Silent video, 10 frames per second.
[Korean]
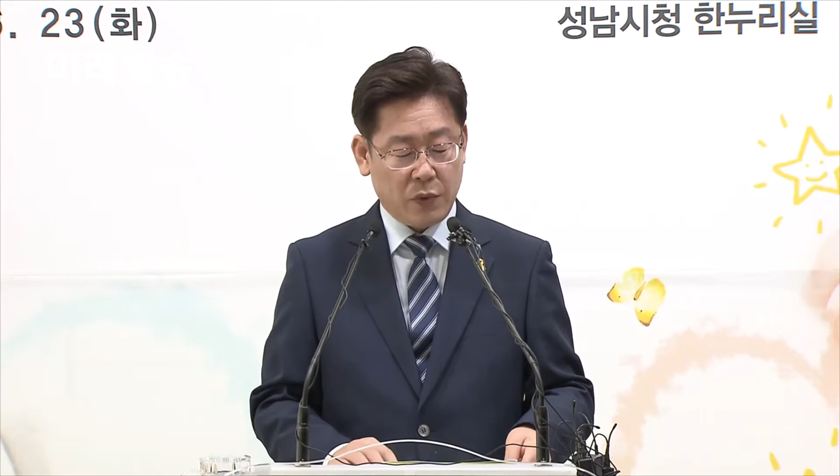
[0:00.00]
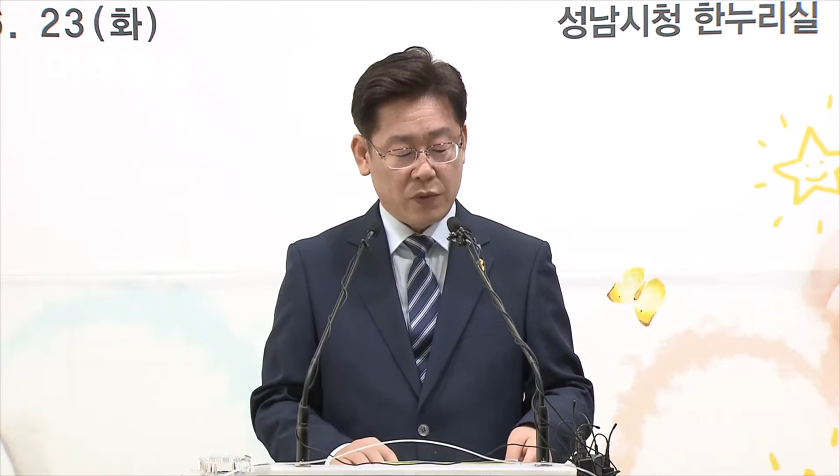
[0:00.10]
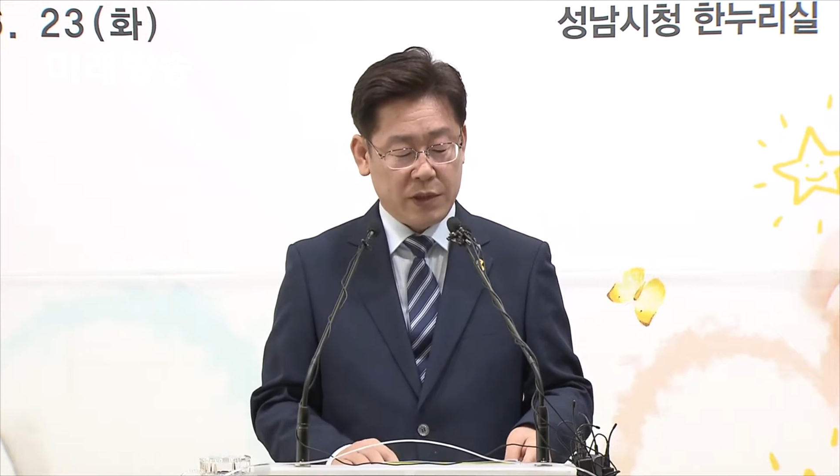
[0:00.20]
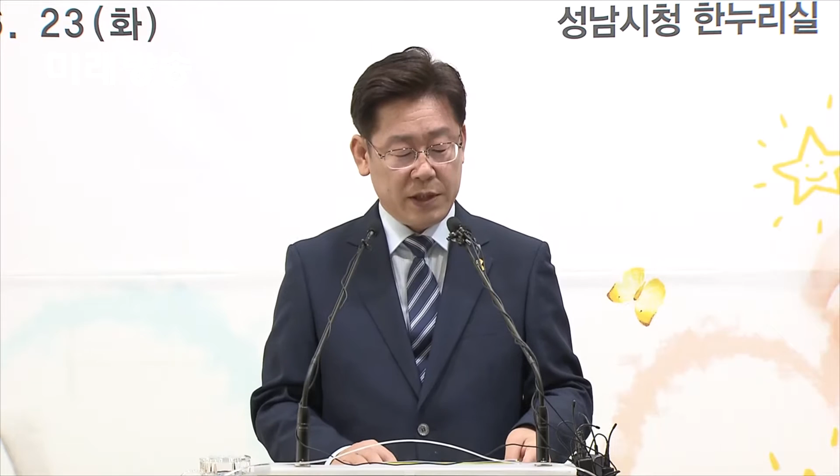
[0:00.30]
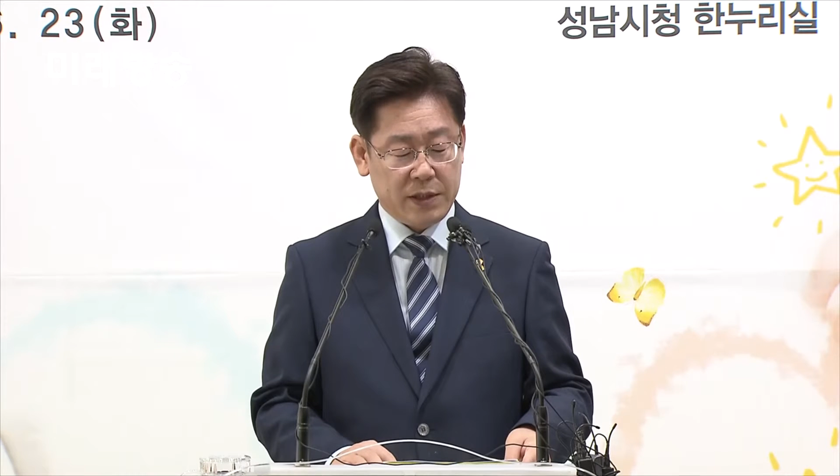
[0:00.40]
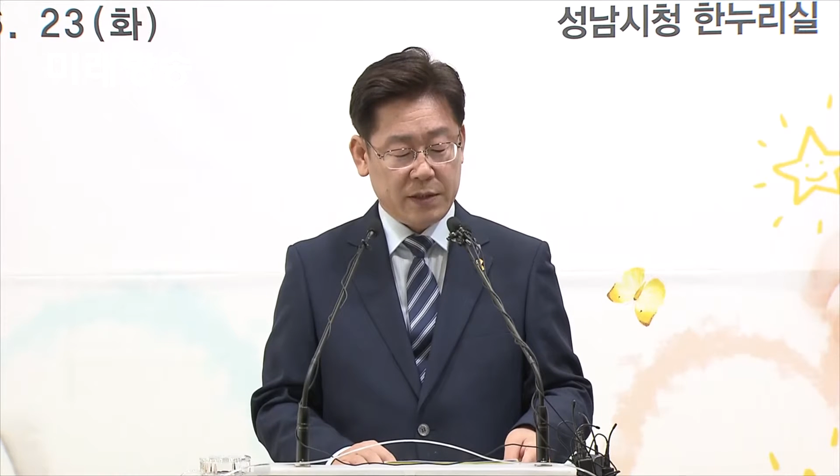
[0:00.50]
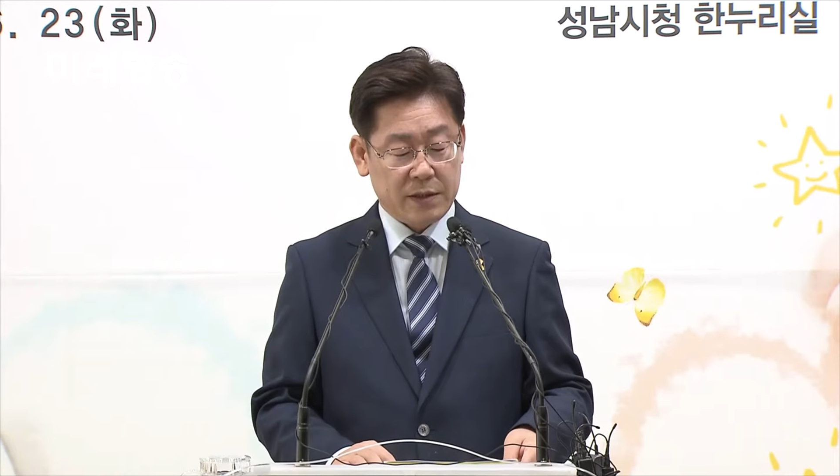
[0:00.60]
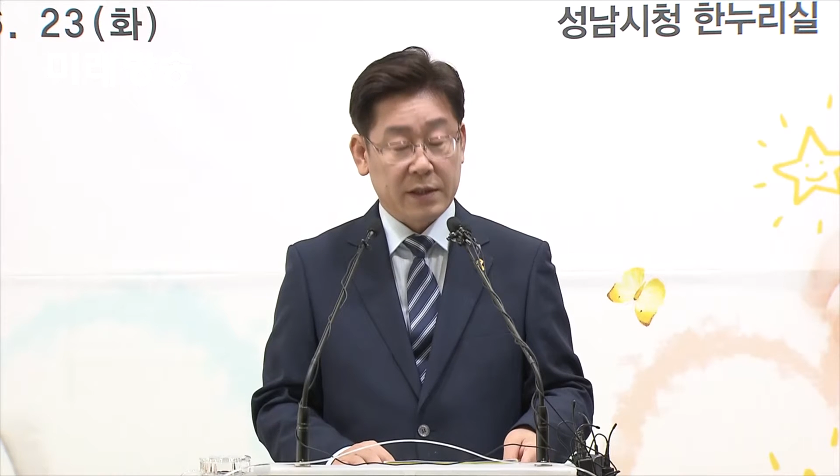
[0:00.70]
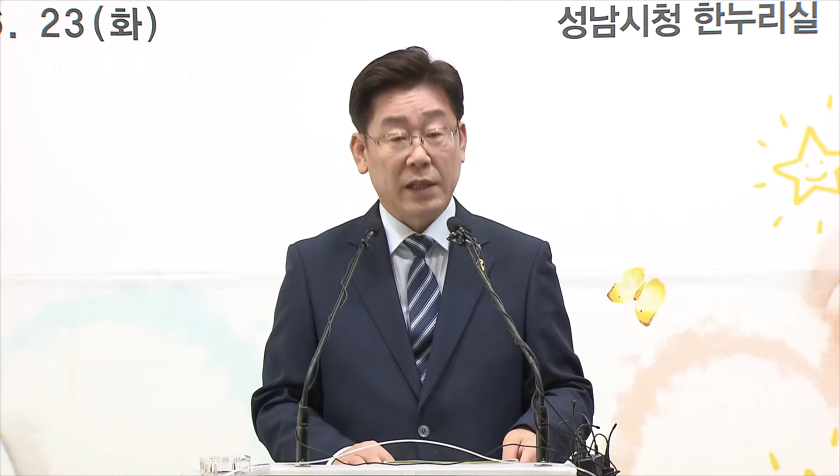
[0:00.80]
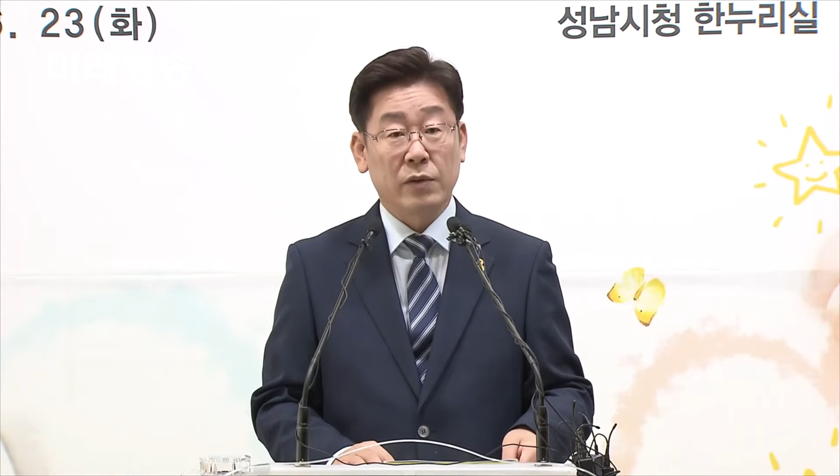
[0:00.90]

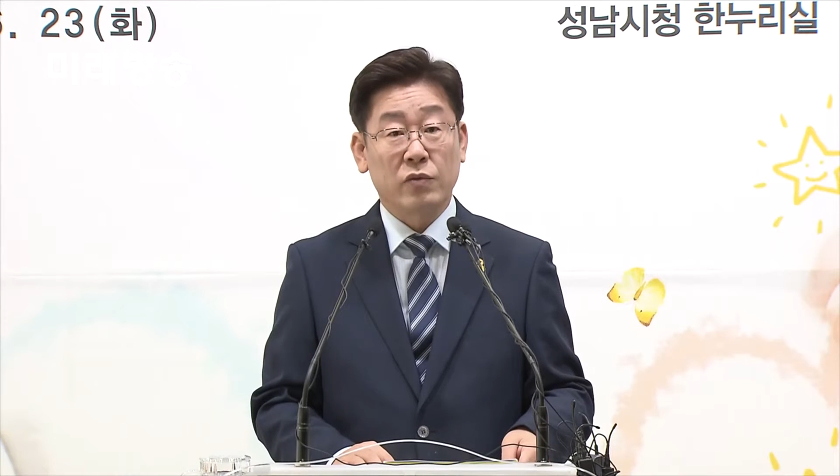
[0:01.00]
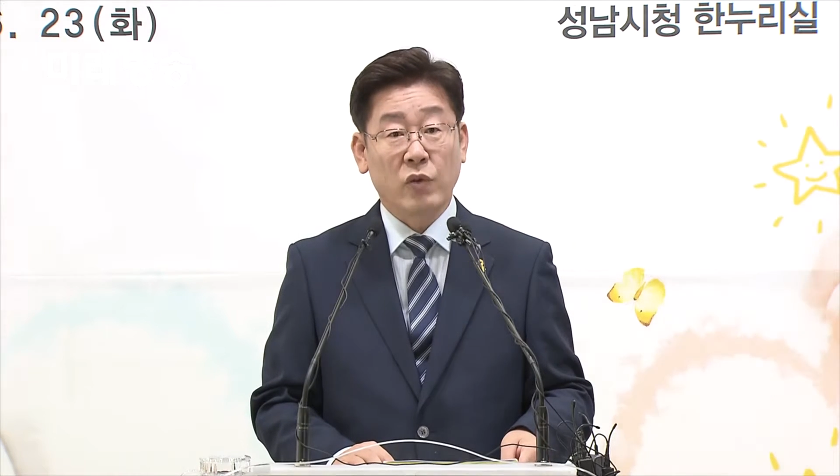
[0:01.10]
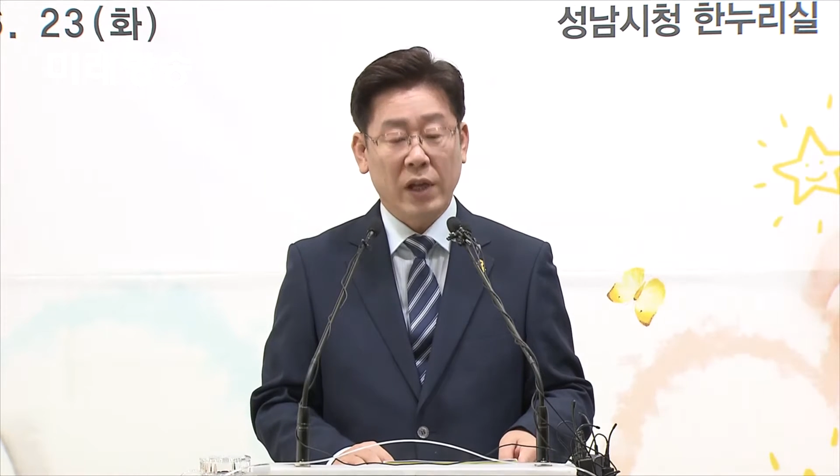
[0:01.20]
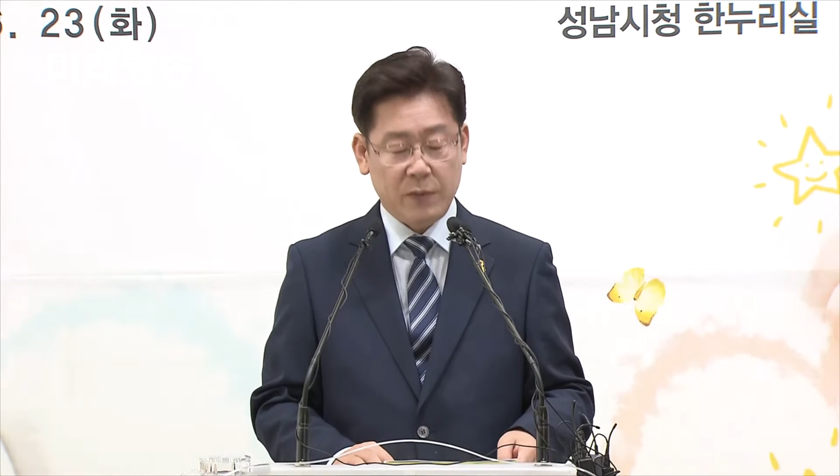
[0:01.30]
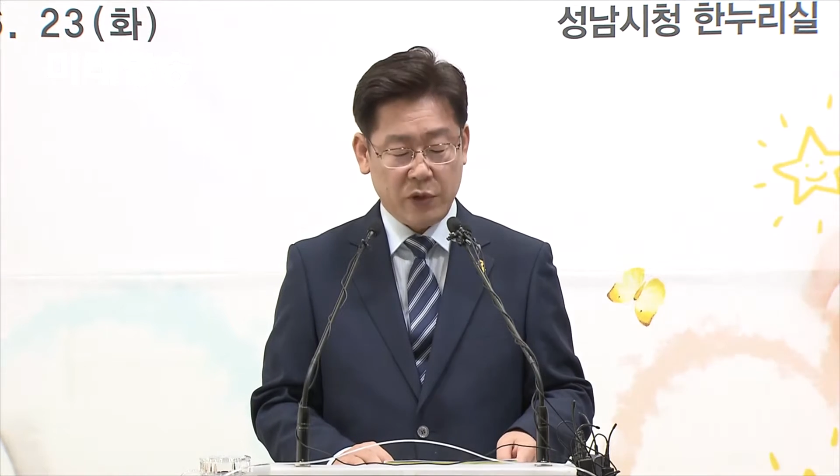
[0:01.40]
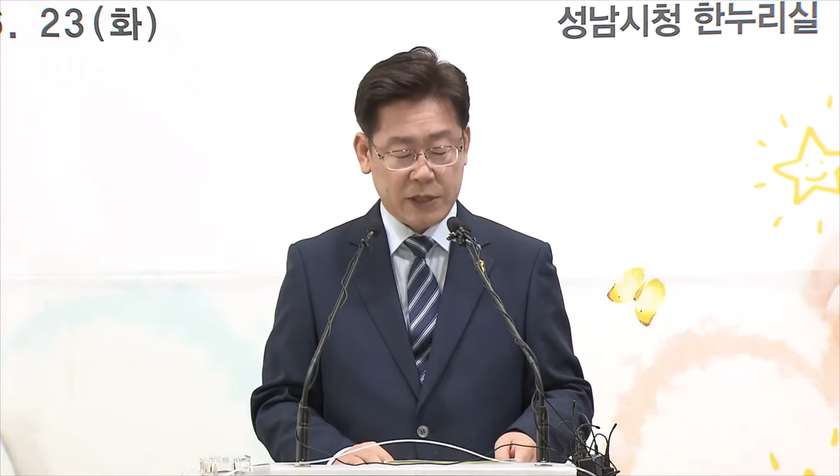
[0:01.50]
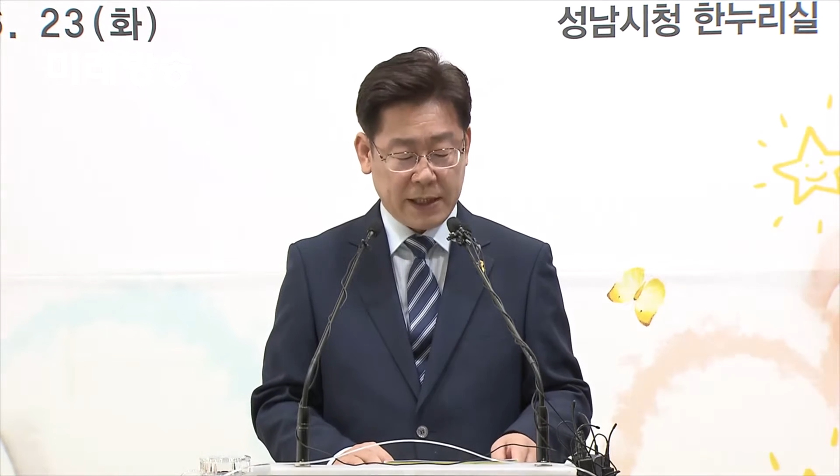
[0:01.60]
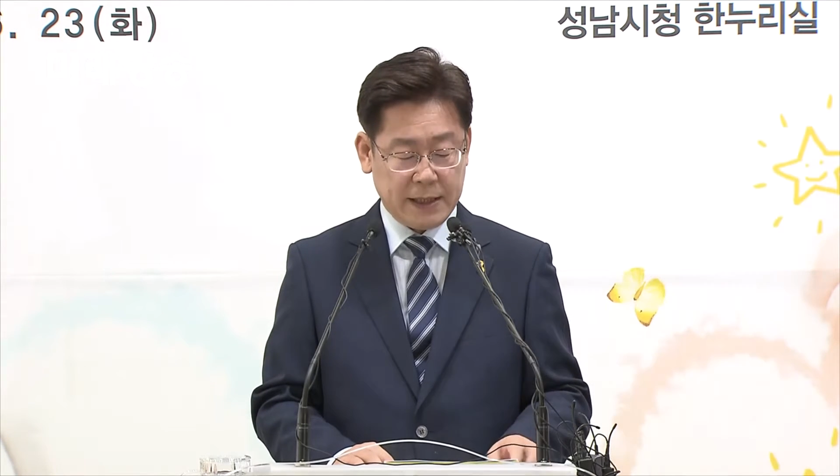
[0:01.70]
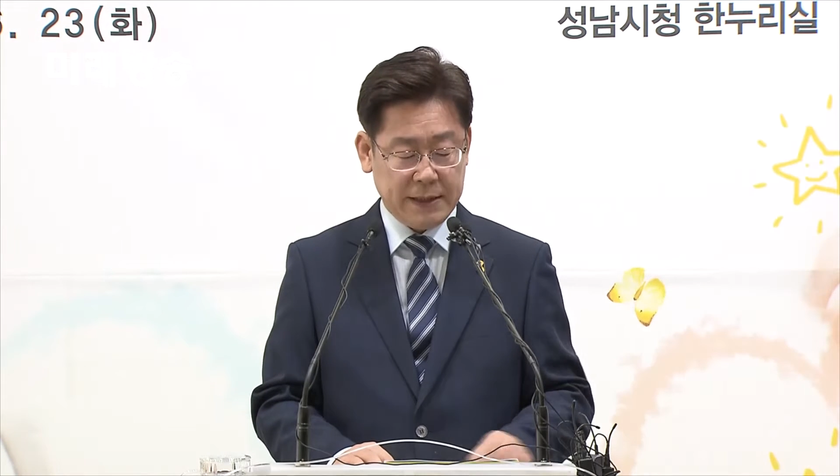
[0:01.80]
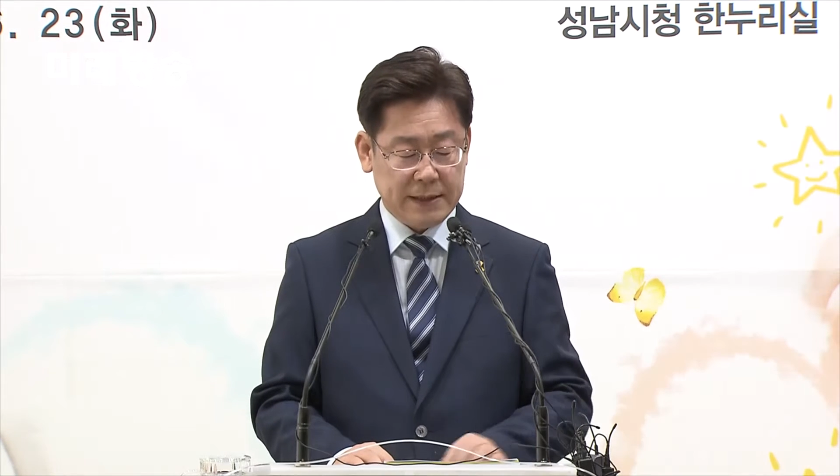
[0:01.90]
복지정책의
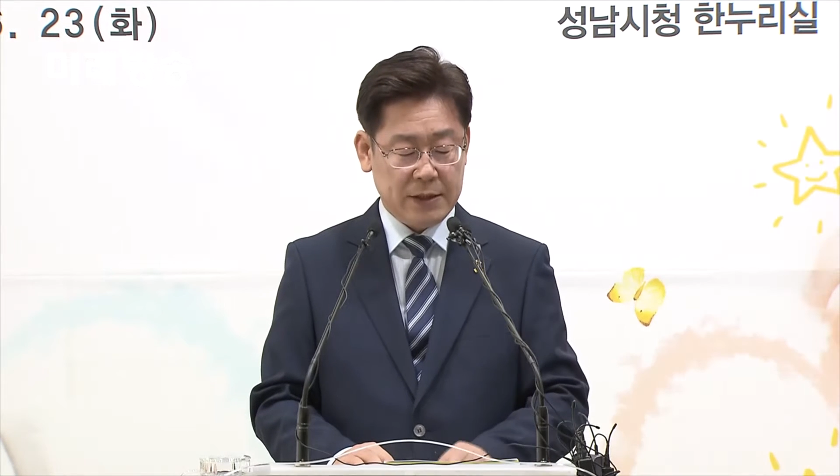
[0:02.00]
퇴보이자